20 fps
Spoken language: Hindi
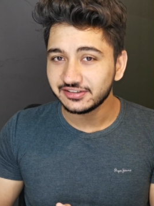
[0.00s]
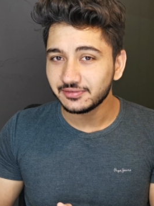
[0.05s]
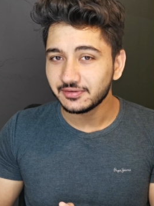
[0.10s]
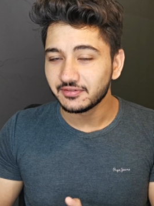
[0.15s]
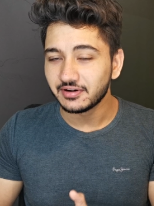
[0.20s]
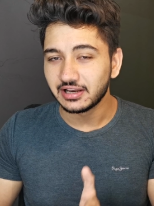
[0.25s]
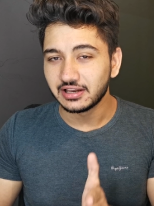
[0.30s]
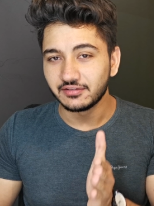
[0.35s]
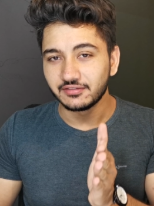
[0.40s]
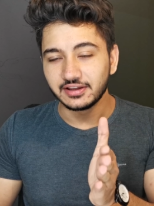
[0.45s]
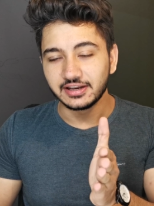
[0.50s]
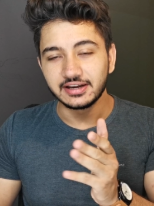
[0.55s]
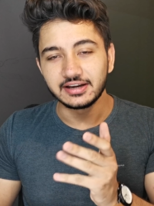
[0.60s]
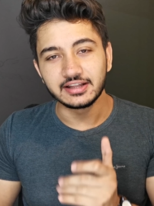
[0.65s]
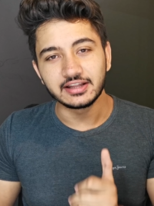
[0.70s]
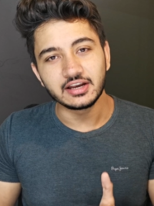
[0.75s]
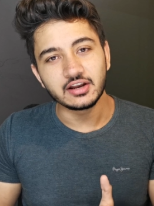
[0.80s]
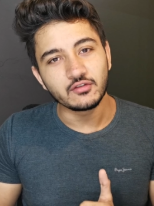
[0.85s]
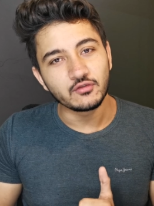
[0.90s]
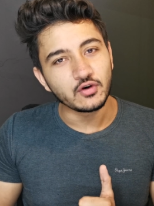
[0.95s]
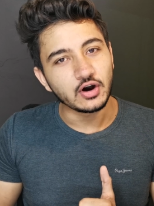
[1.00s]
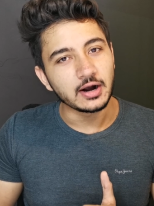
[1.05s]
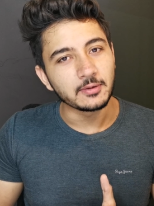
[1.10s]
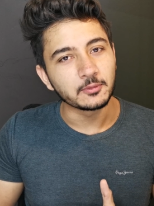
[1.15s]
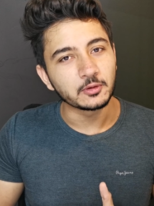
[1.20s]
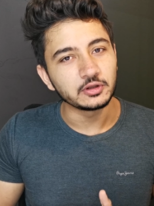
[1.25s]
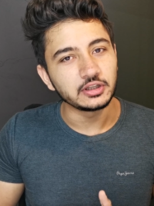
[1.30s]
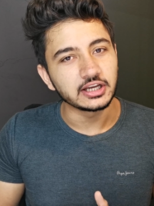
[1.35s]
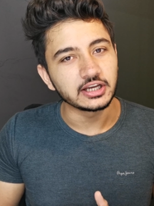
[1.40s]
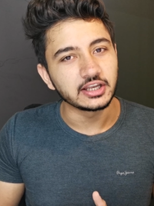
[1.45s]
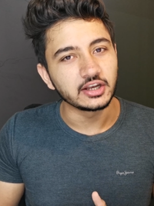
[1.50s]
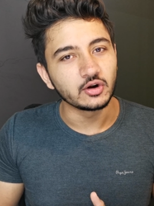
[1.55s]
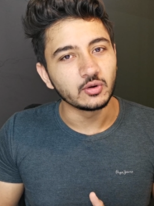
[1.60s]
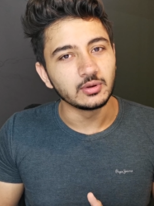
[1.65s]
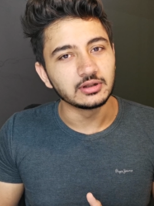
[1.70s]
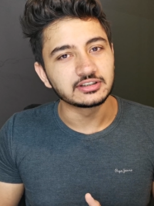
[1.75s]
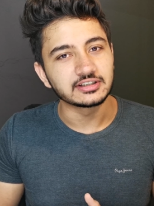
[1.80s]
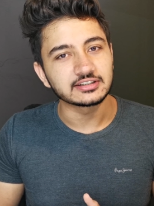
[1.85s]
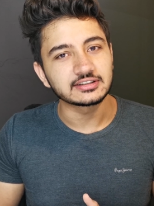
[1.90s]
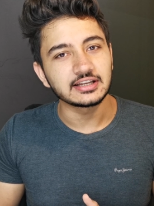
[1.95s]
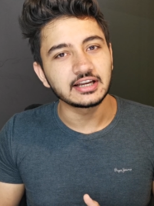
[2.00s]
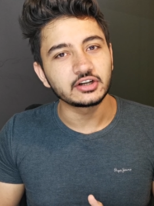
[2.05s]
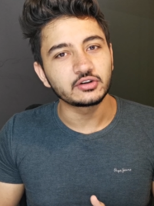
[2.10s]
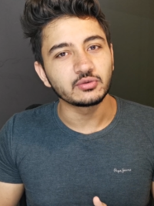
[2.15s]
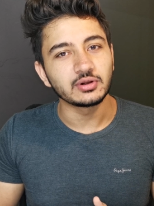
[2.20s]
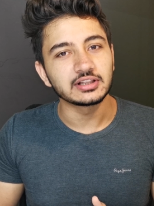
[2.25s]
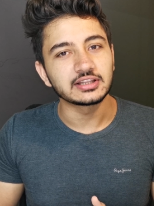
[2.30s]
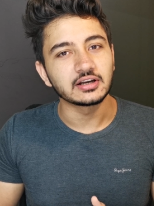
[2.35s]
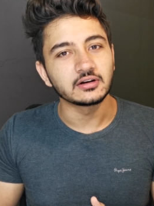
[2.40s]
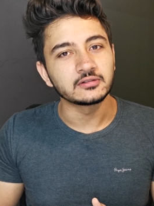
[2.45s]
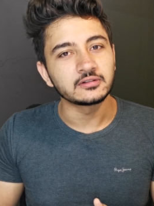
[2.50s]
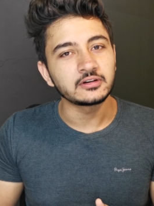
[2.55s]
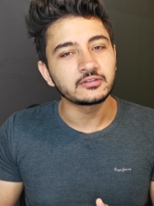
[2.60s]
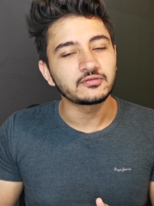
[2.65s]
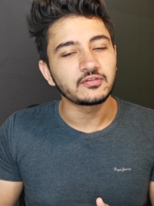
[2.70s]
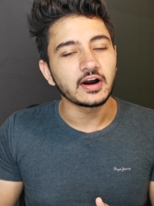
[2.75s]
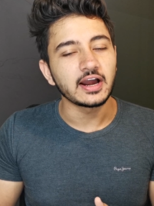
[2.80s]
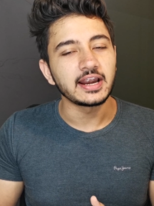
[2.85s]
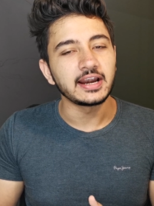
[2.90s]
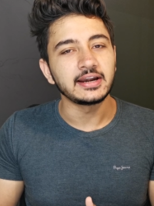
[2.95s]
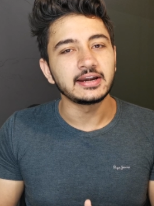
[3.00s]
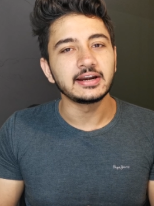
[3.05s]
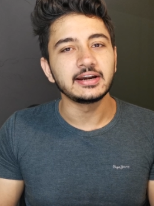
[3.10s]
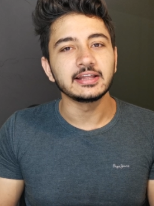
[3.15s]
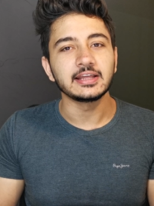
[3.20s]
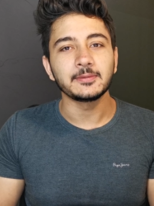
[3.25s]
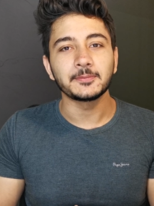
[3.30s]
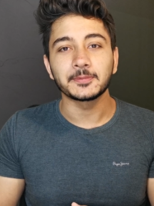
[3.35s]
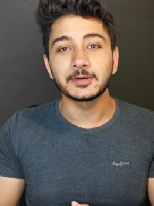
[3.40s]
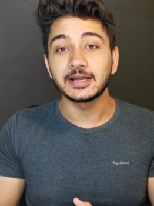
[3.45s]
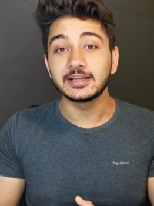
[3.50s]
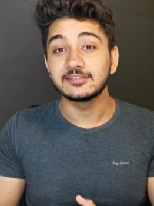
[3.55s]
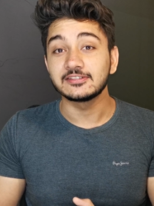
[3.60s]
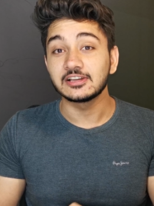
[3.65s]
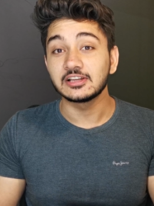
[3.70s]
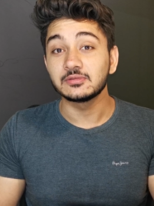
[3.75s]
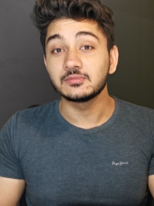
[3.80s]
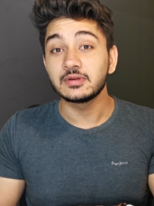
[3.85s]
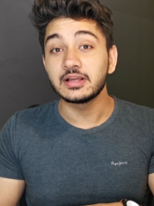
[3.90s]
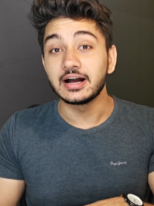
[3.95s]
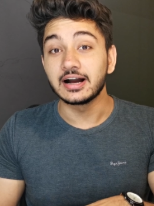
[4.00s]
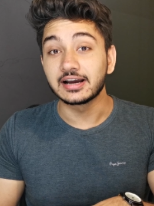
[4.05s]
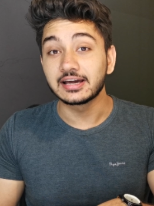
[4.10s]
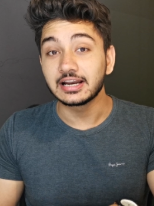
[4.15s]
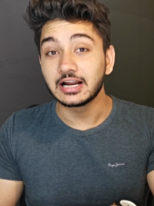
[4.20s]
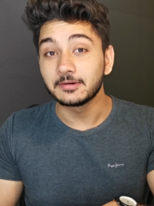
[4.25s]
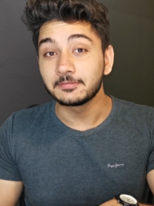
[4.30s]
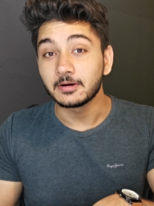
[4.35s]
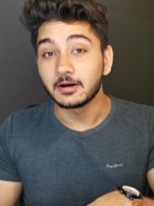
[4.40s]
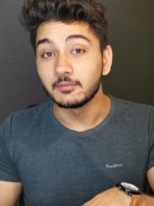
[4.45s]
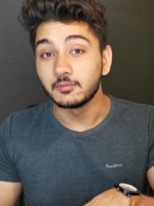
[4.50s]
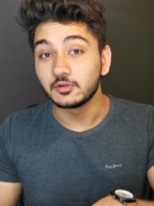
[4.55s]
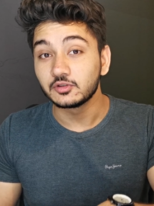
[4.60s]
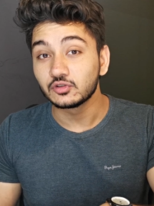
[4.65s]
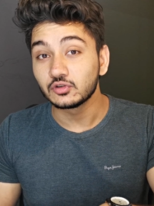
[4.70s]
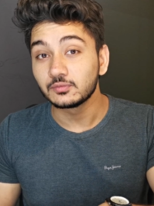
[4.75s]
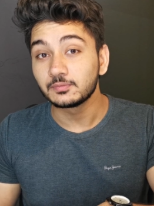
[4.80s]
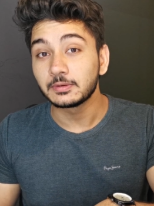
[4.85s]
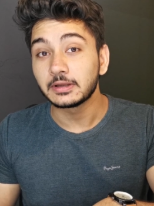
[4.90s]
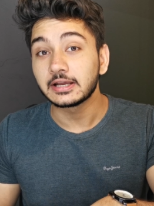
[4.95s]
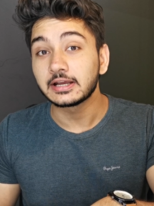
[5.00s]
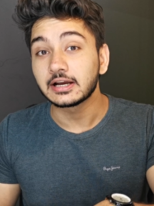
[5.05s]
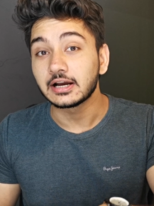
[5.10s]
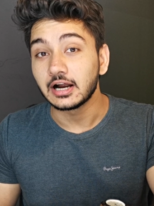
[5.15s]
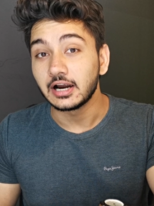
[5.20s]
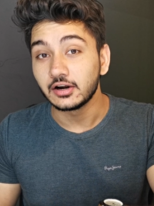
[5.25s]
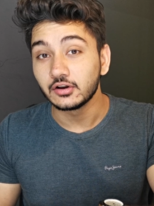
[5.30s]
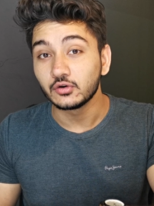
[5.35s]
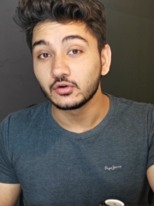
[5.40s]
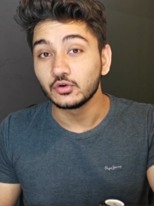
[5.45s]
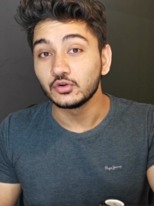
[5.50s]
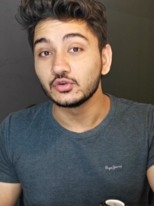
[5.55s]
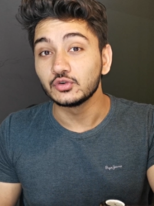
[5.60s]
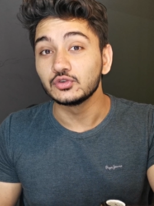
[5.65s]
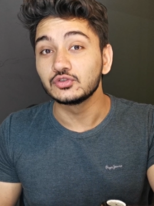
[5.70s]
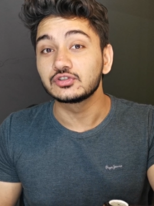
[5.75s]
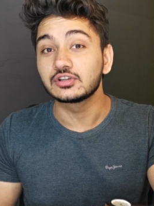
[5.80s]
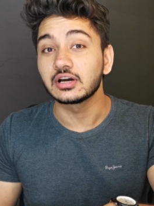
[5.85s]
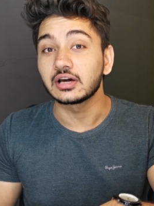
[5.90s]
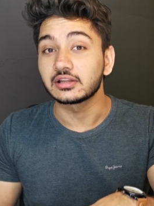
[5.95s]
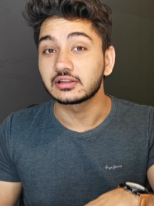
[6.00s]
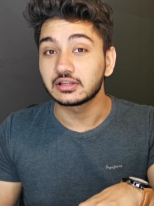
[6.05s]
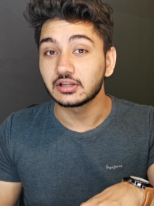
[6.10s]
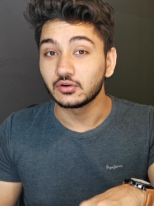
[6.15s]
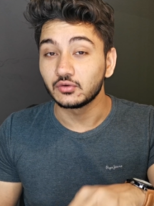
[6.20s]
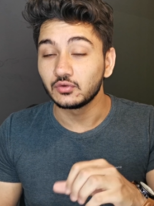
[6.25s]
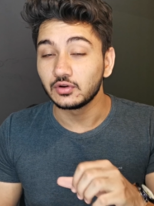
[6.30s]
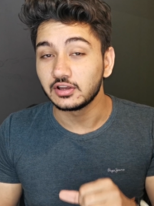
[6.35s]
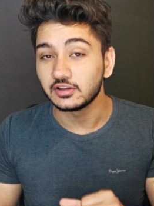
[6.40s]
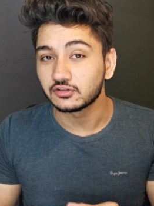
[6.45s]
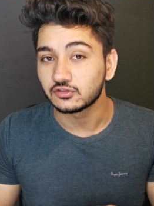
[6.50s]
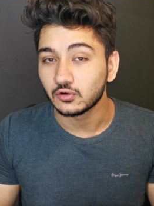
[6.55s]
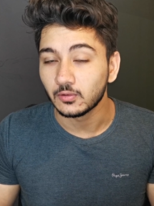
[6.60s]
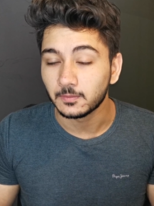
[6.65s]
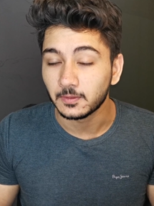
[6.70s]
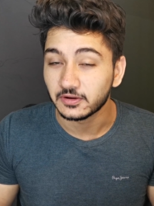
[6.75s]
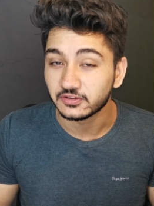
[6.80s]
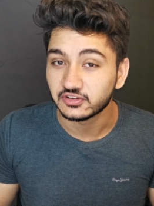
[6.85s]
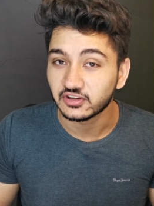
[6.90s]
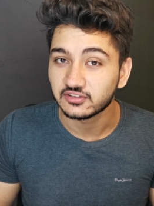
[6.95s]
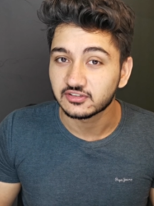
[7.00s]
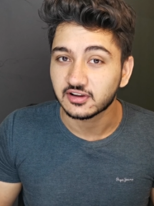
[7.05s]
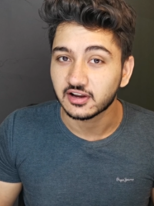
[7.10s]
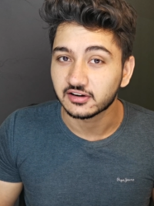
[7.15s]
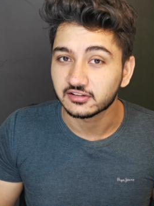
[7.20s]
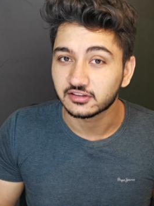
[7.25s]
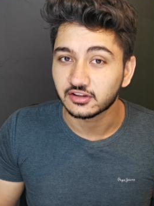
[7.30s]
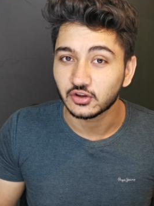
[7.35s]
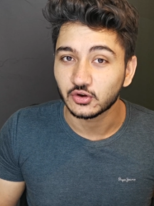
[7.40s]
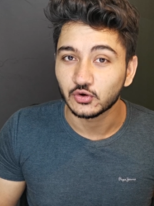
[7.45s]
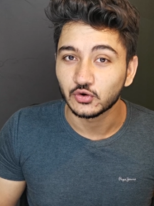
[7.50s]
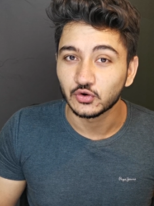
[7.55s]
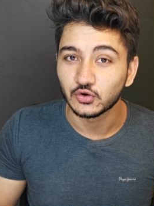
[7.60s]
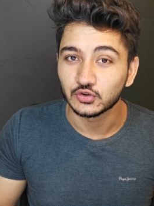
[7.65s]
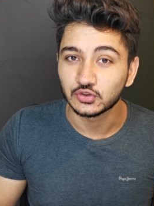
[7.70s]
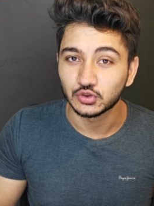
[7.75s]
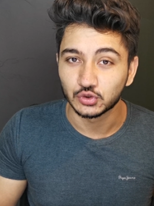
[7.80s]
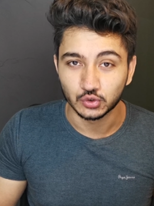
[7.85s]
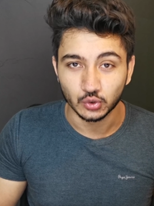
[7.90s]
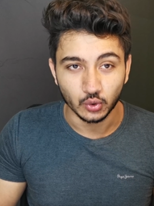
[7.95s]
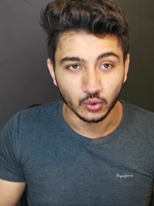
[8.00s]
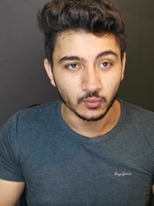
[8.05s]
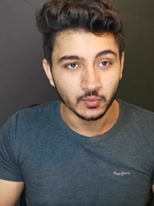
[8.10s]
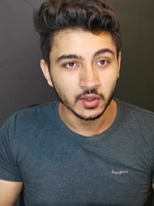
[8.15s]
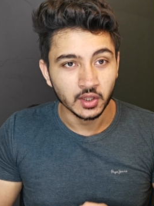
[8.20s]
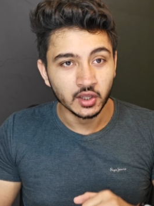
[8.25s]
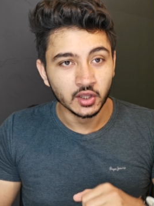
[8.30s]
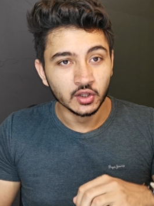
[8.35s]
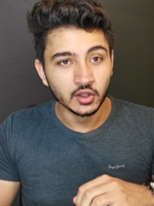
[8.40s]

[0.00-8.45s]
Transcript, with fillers: एट जीबी वाला वेरियंट है ना वो आपको देखने को मिल सकता है ट्वेल्व थाउजेंड फाइव हंड्रेड की प्राइस रेंज में अगर आप अमेजोन पे कार्ड को यूज करते हुए इसको परचेज करते हो तो